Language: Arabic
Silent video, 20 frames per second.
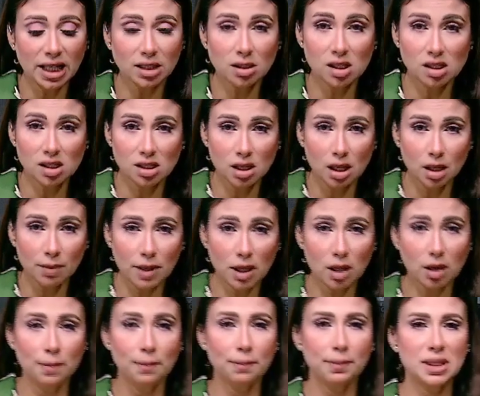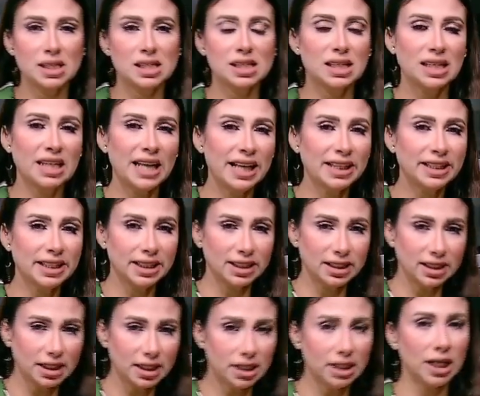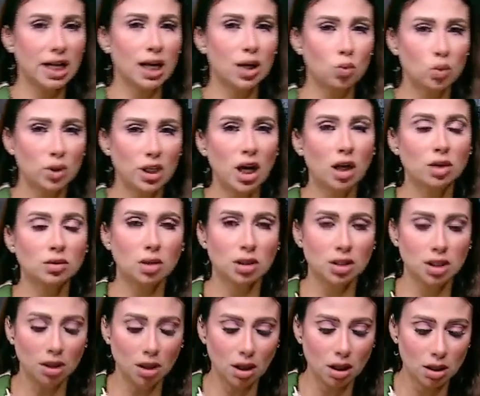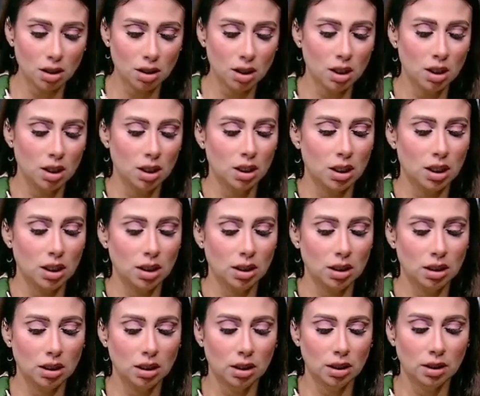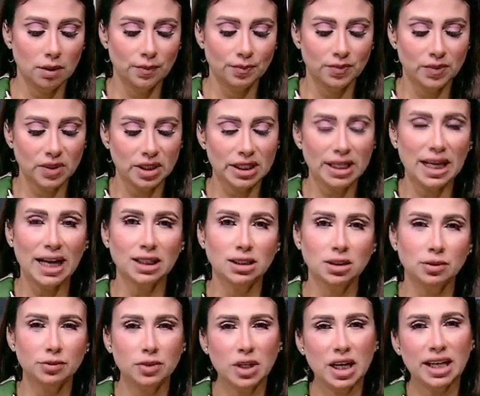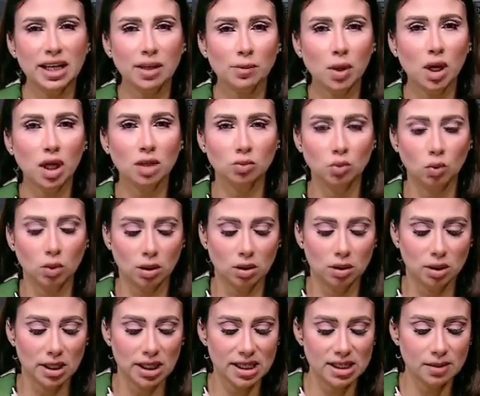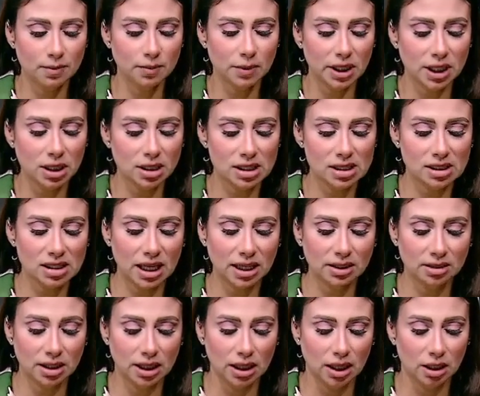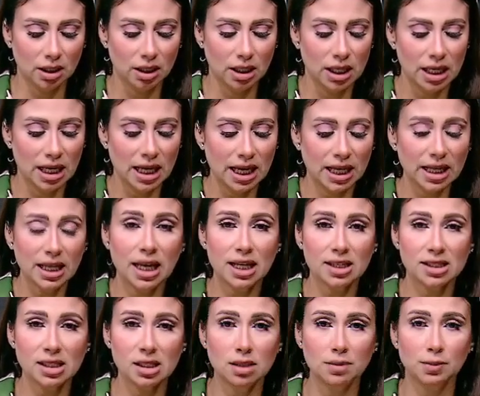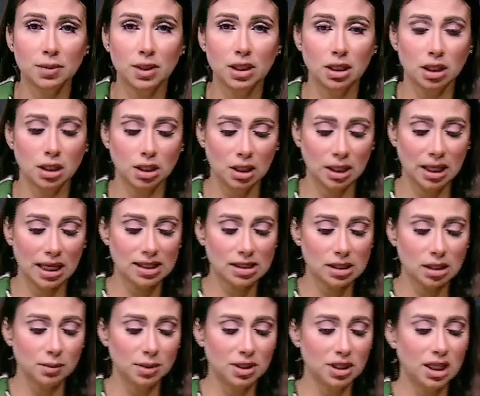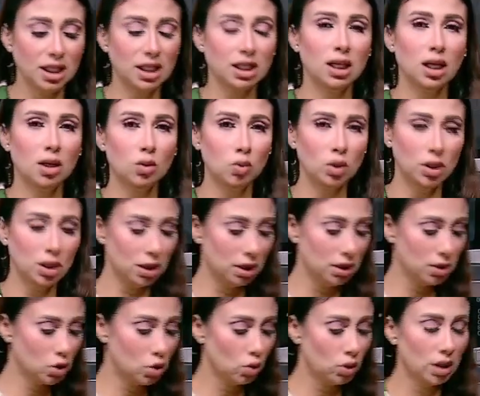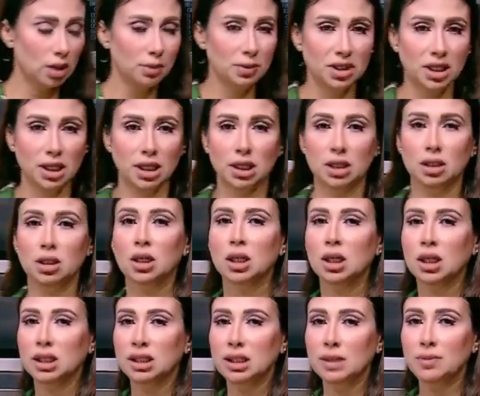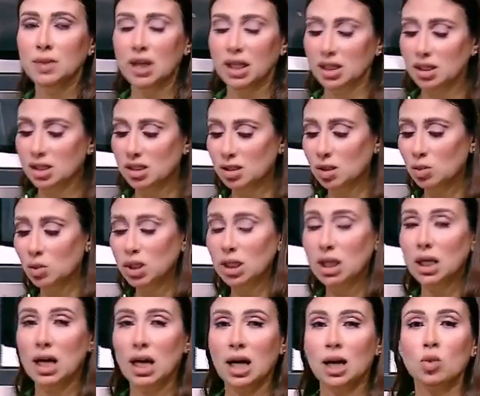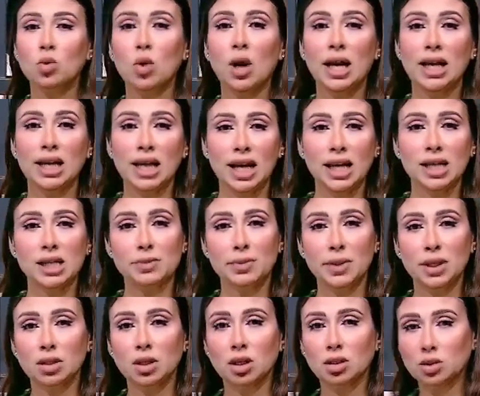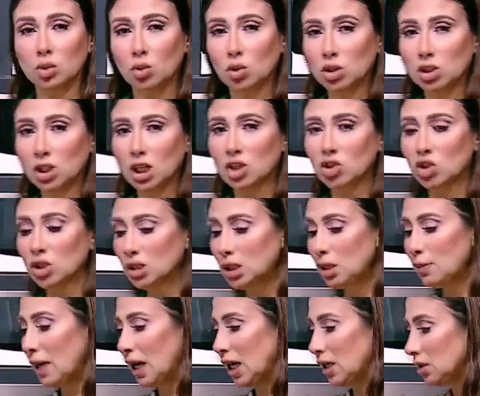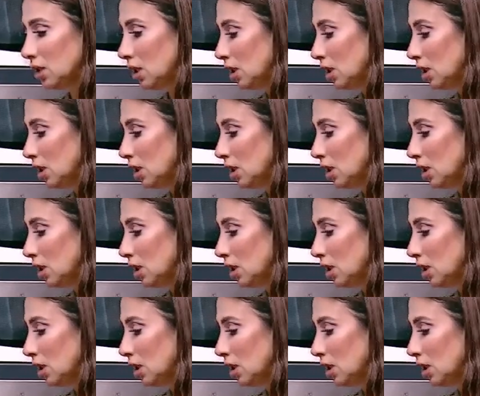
الصعبه بس ليها تكنيك او ليها طريقه آه، يعني فيها كام خطوه لازم ايه نستعد لها انا هسيب العسل بتاعي او السكر بتاعي يبدا يستوي هروح اجهز بقيه خطواتي عشان يبقى عندنا